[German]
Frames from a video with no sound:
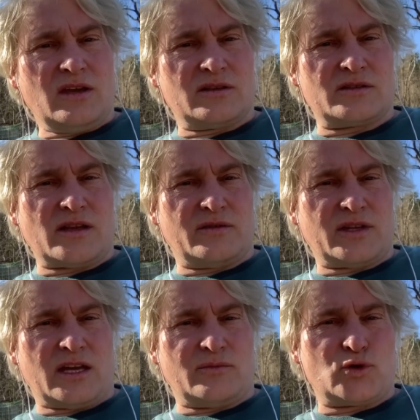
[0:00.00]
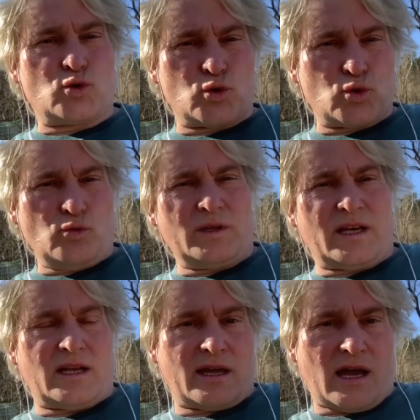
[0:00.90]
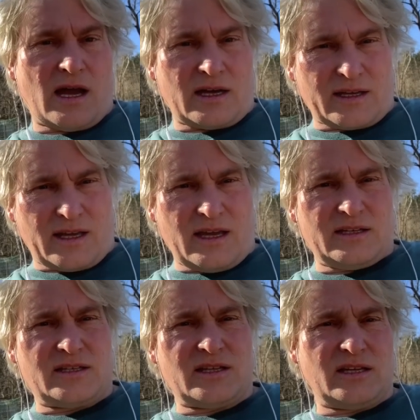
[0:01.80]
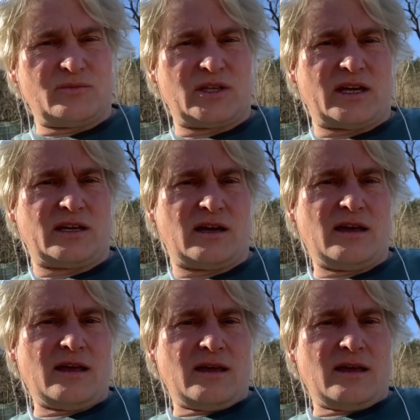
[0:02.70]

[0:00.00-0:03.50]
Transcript: Es ist mit einem To-Do, mit einer Realität, mit einer,